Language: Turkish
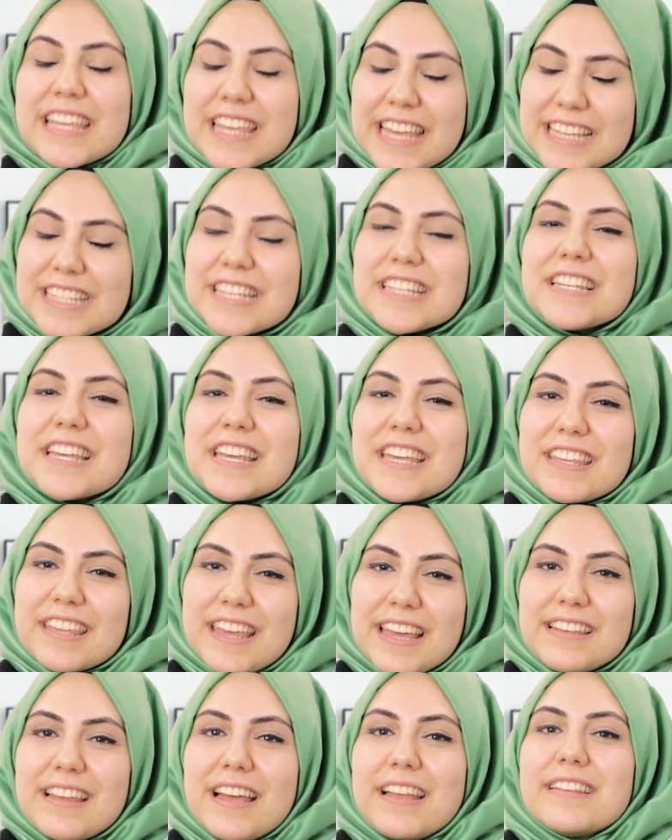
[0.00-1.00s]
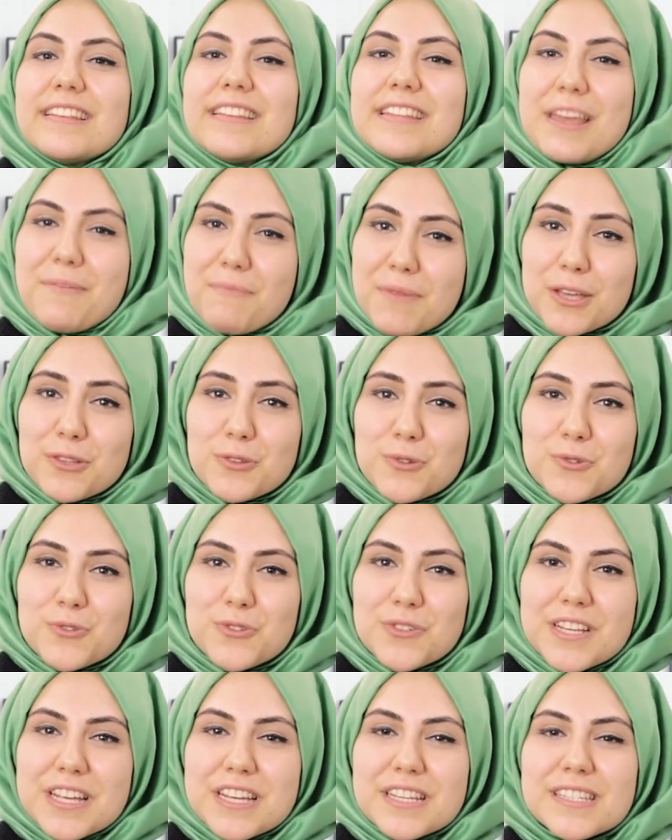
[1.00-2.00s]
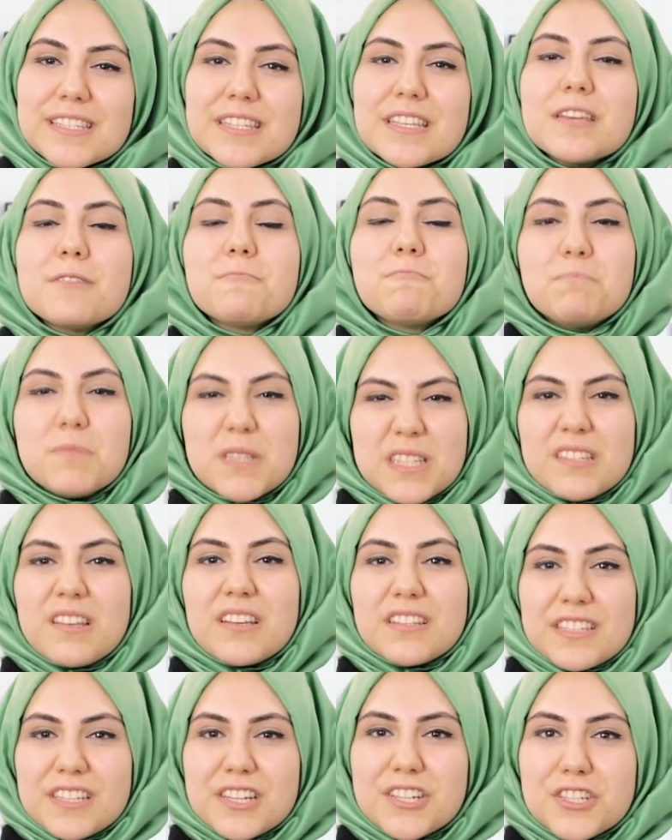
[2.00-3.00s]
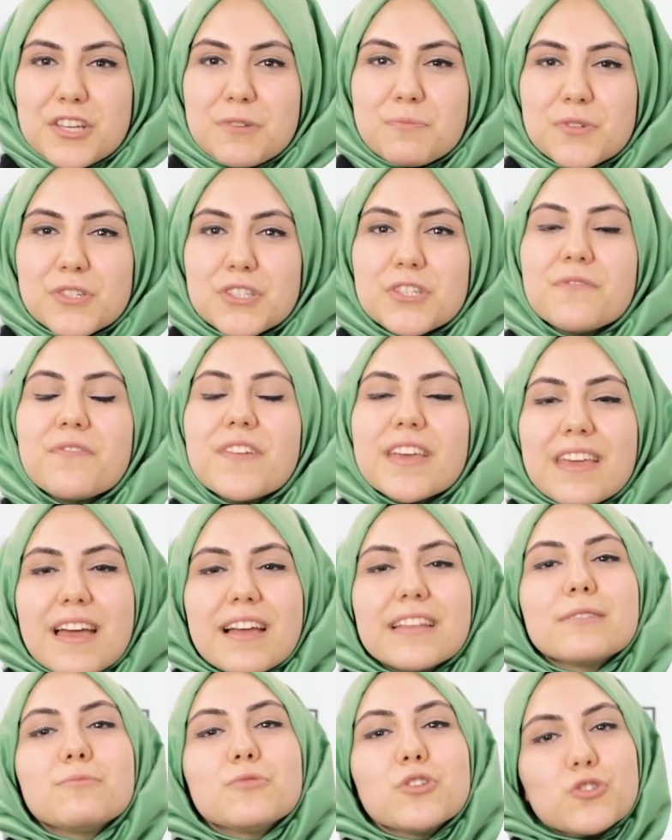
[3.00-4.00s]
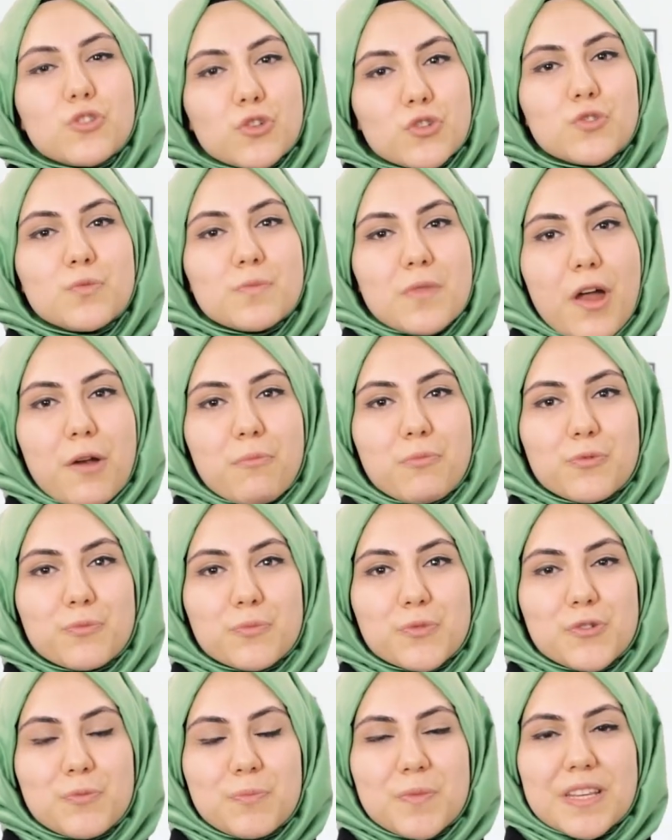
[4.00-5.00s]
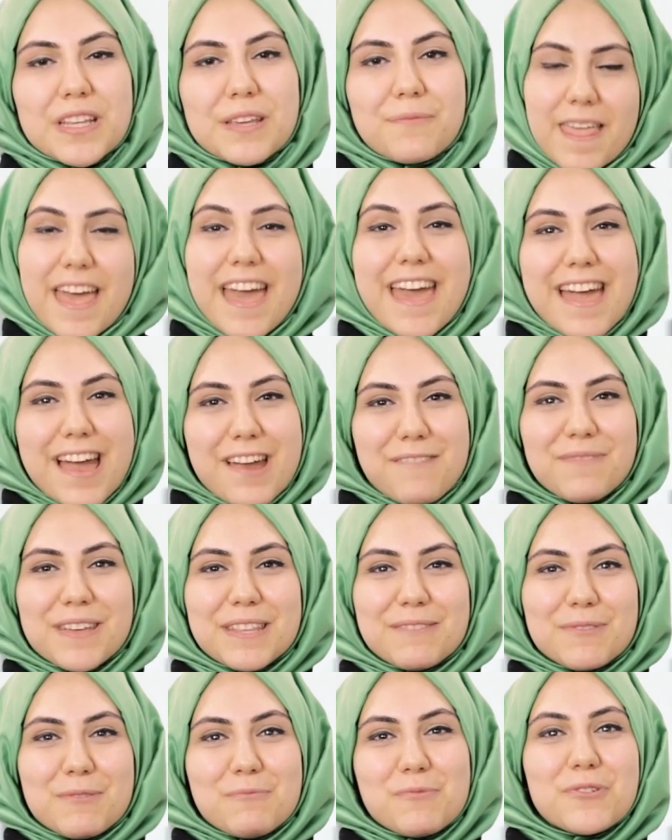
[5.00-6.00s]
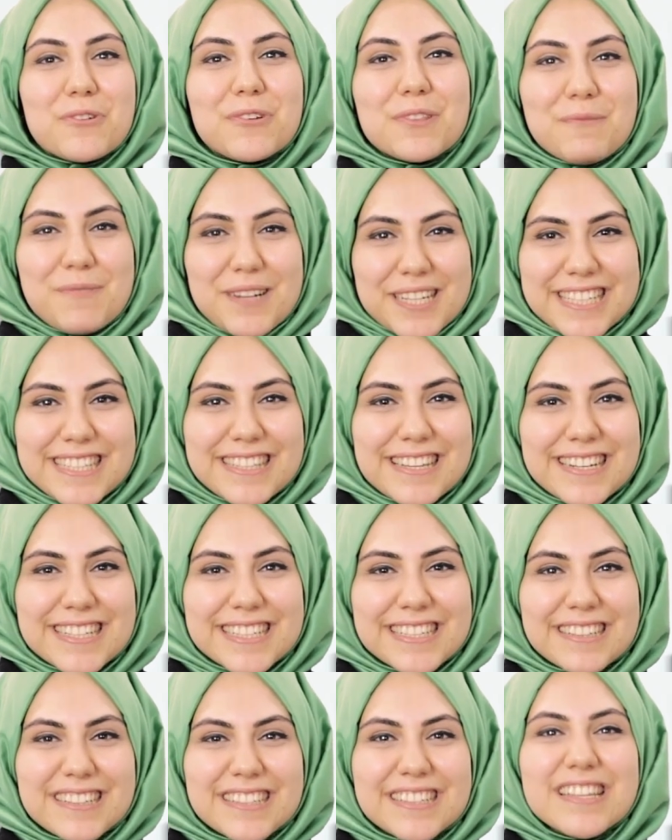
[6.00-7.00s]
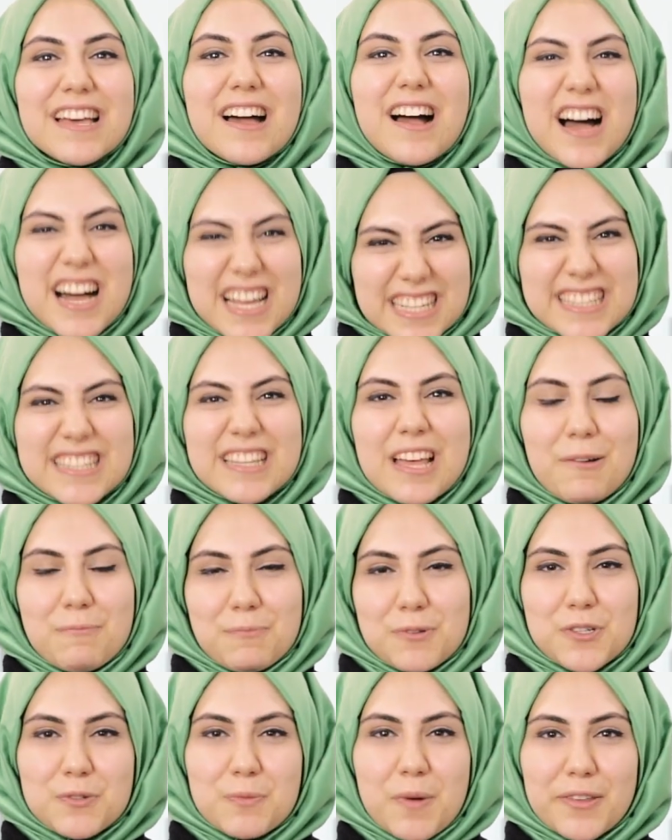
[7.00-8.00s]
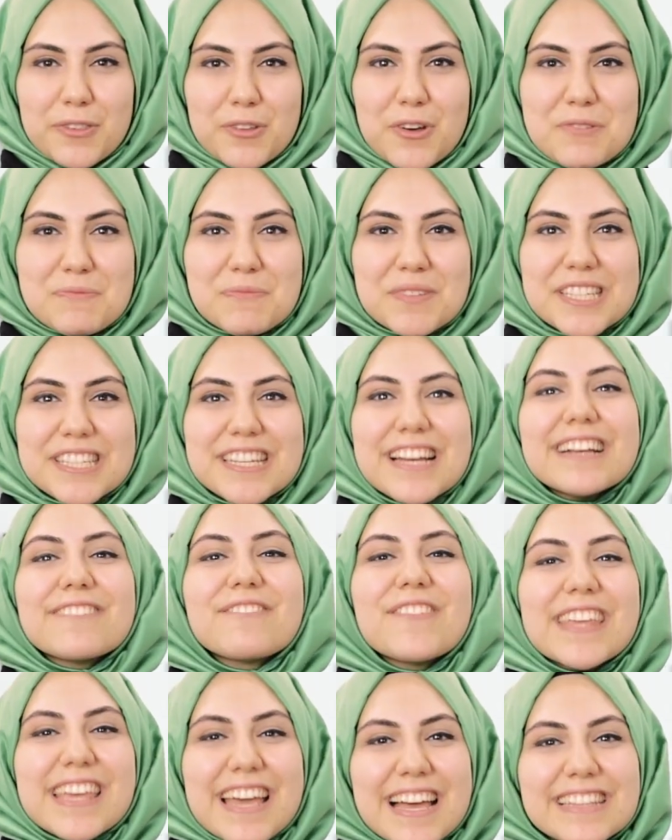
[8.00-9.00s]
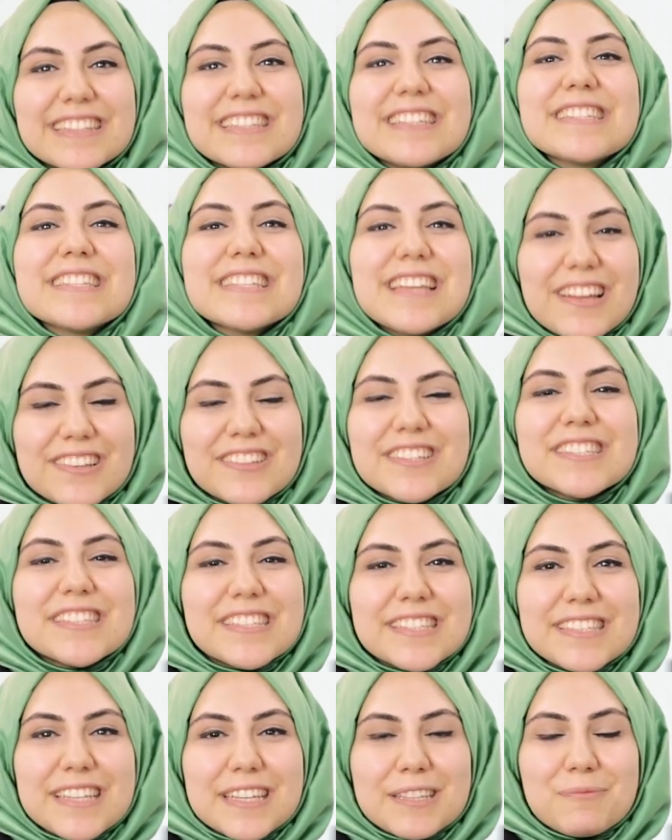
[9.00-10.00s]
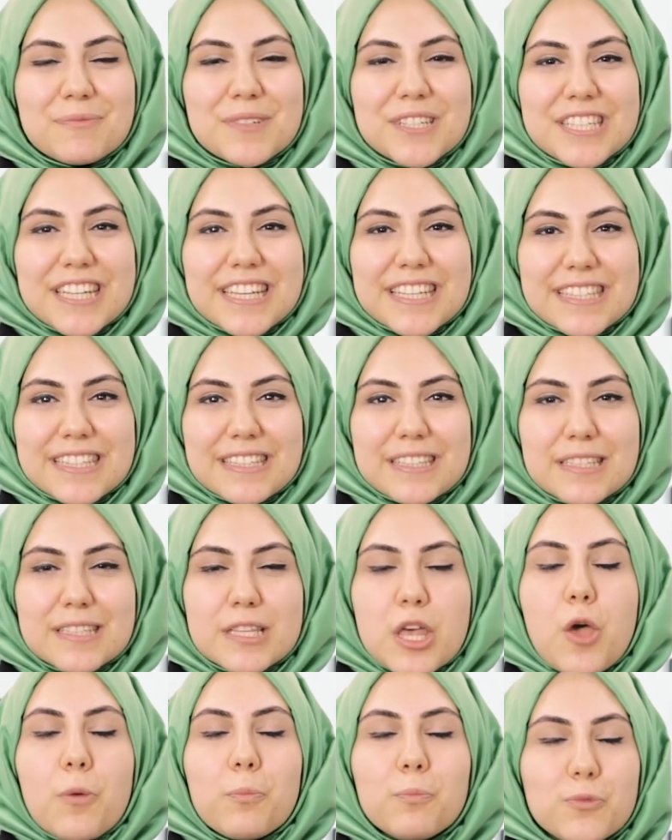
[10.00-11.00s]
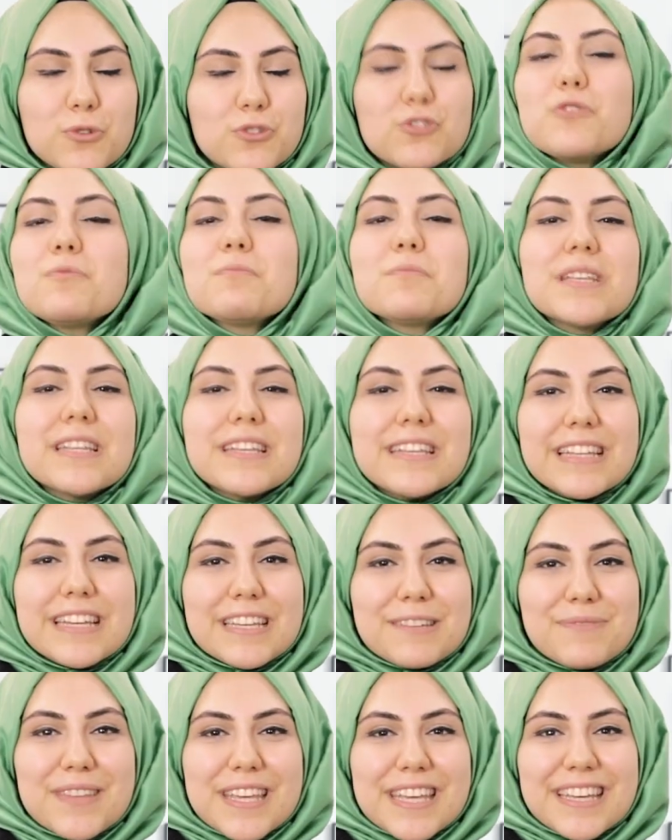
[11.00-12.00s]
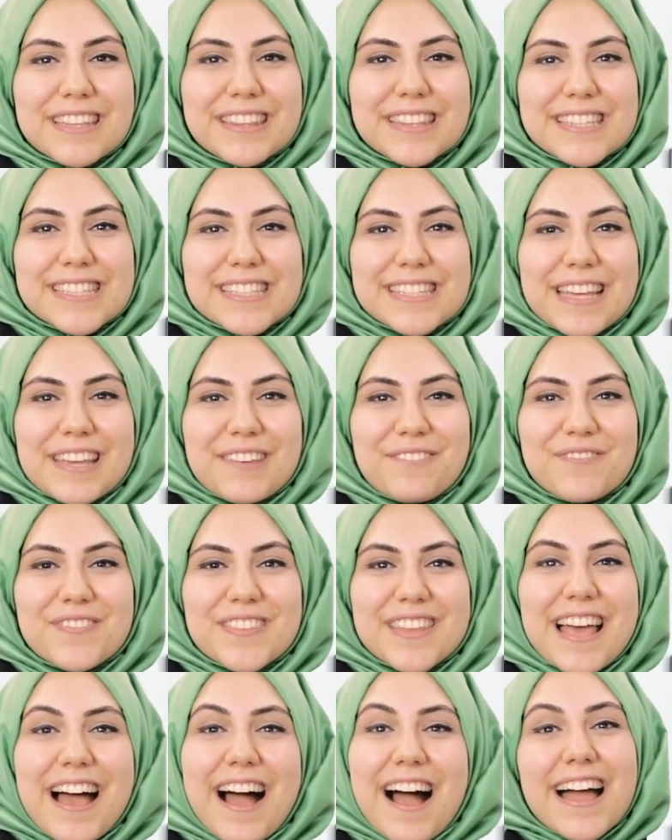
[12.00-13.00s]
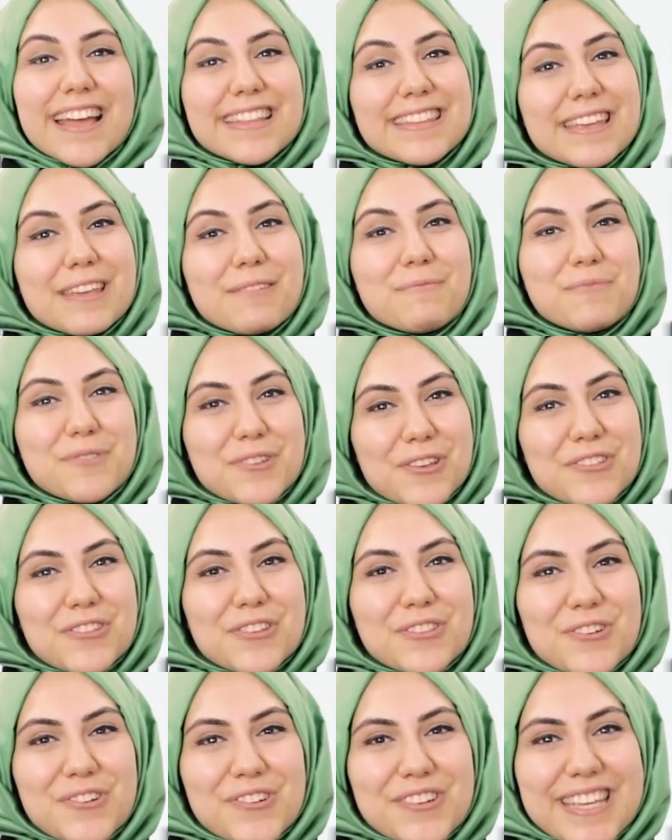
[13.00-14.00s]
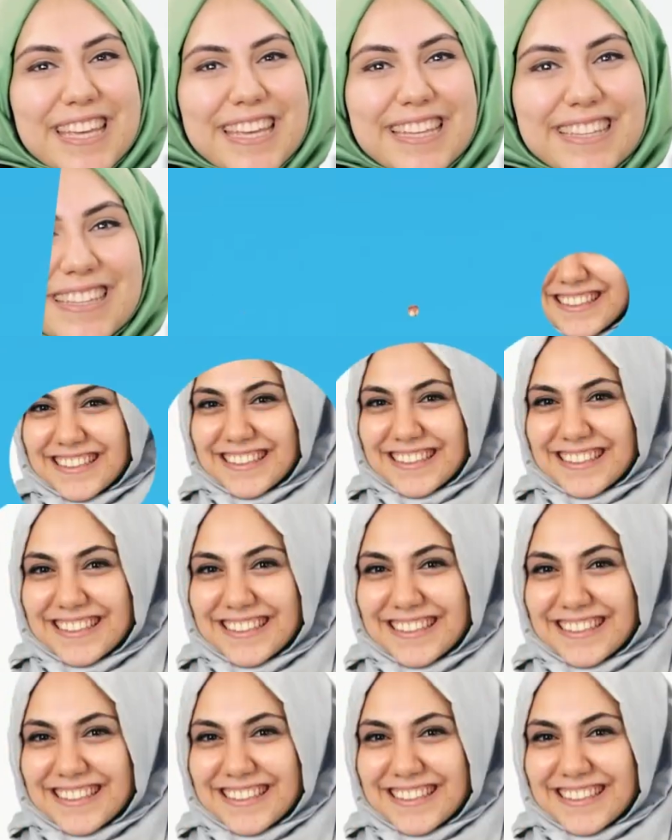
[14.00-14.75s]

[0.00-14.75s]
Geceleyin gelen yemek dürtülerinizi bizzat yaşamış ve kendimce çözümler bulmuş biriyim. Eğer benimle bu yola başlarsanız asla pişman olmayacak ve kendinizi yalnız hissetmeyeceksiniz. Bütün bilgilerimle yanınızdayım. Haydi bu yöne doğru gelin.